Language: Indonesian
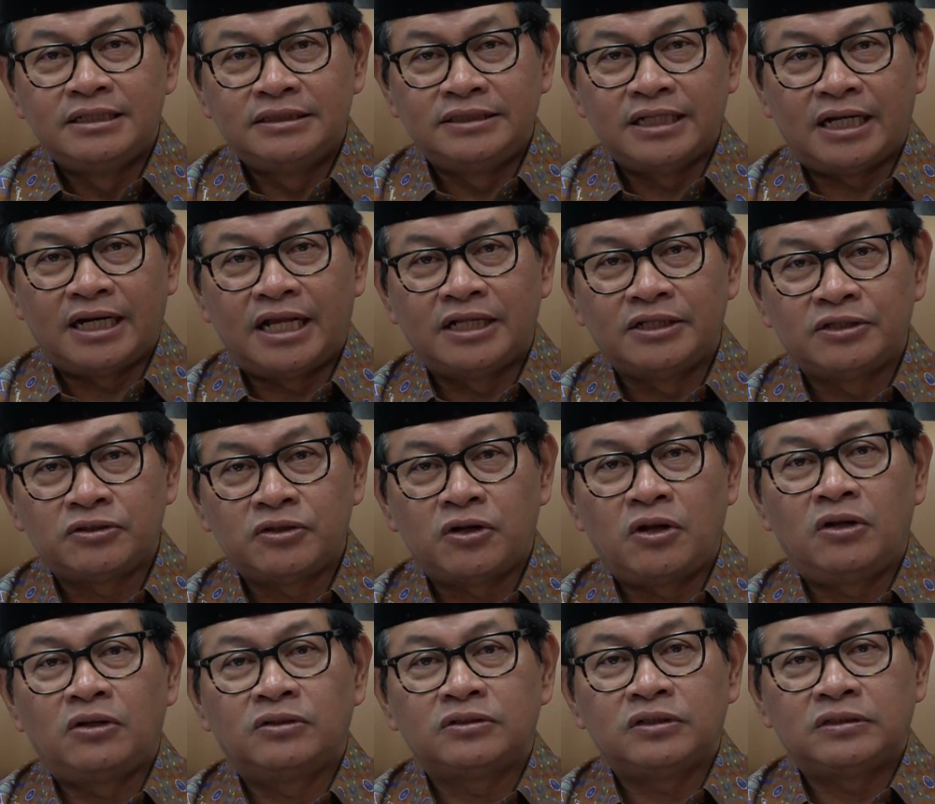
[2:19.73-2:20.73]
jalan
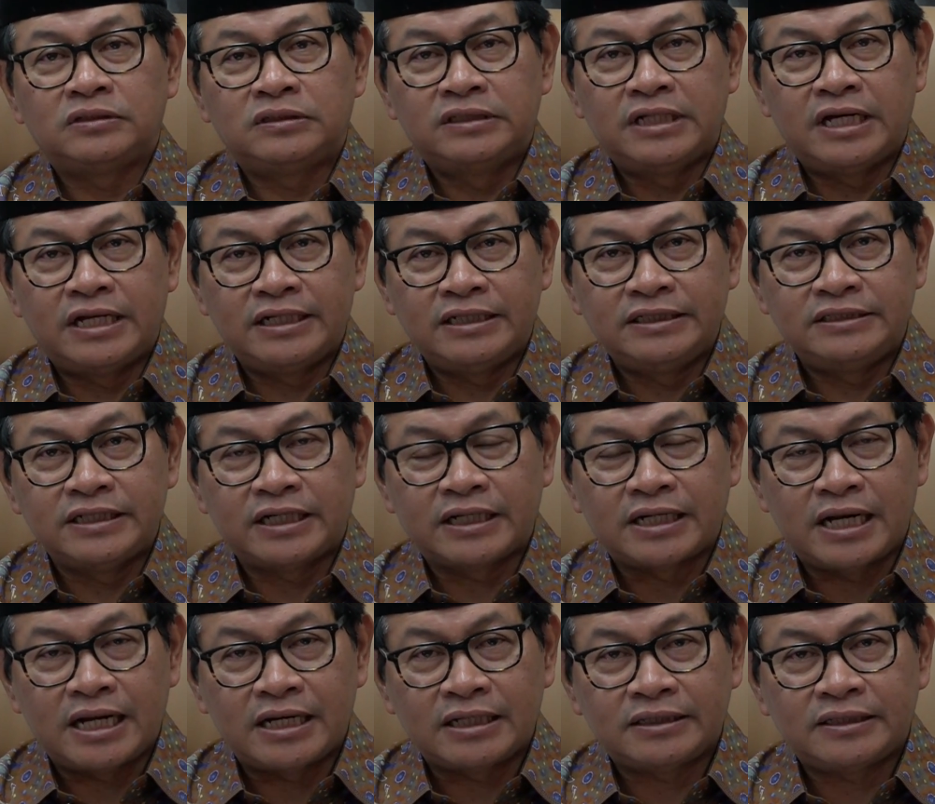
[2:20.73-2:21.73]
tol dari
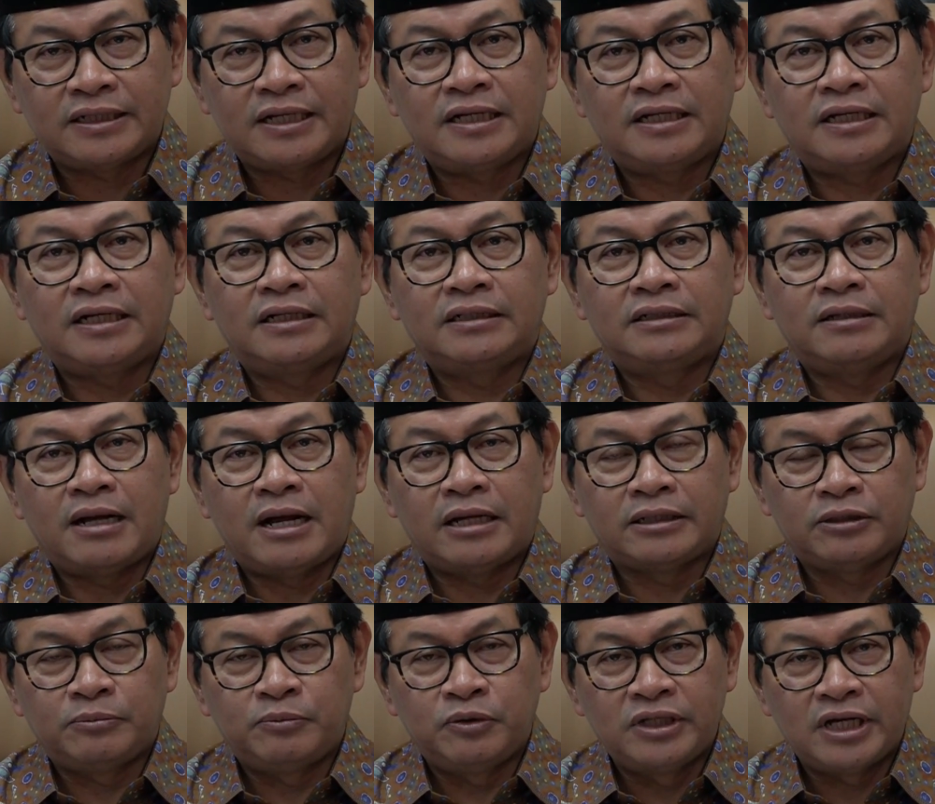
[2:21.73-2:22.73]
Jakarta
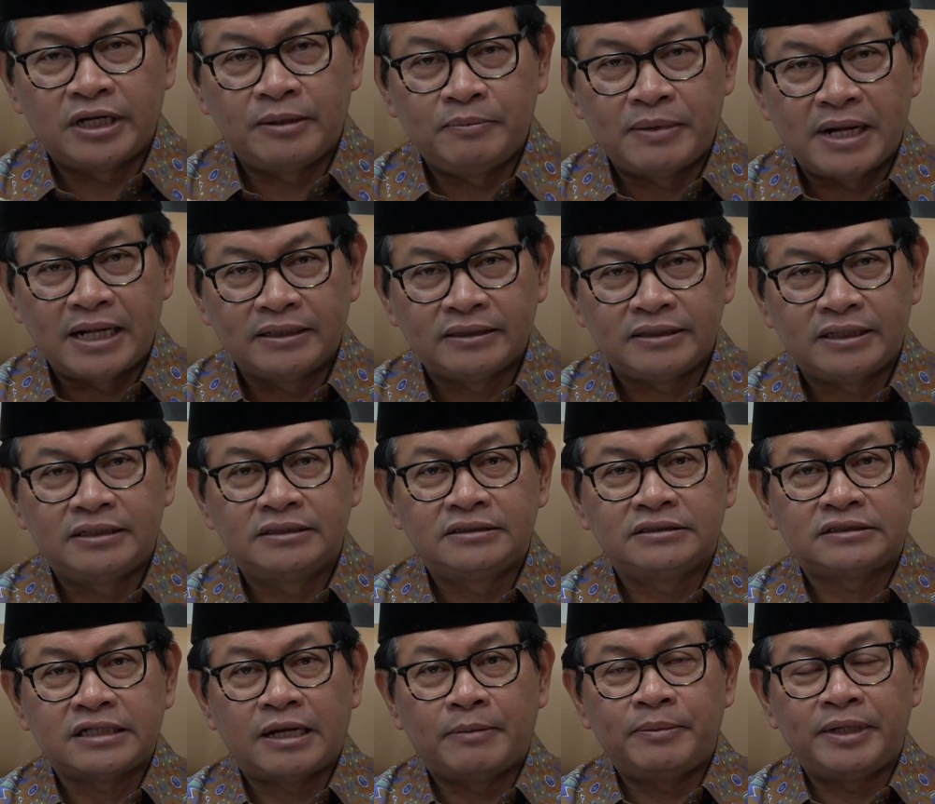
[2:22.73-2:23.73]
ataupun dari
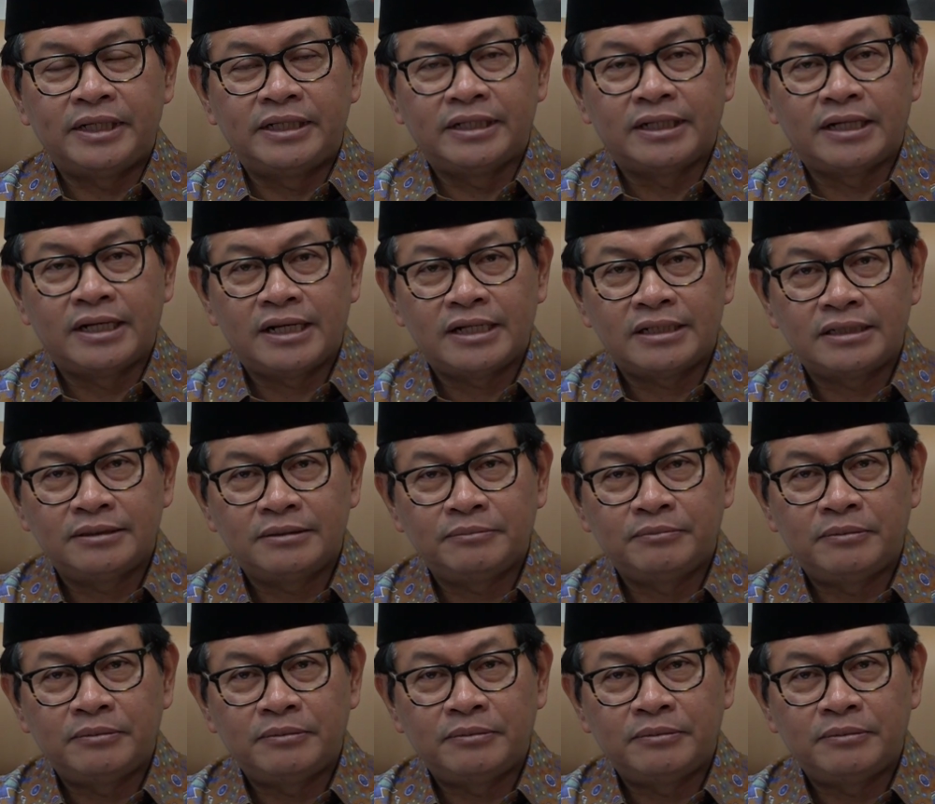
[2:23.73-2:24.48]
Banten sampai dengan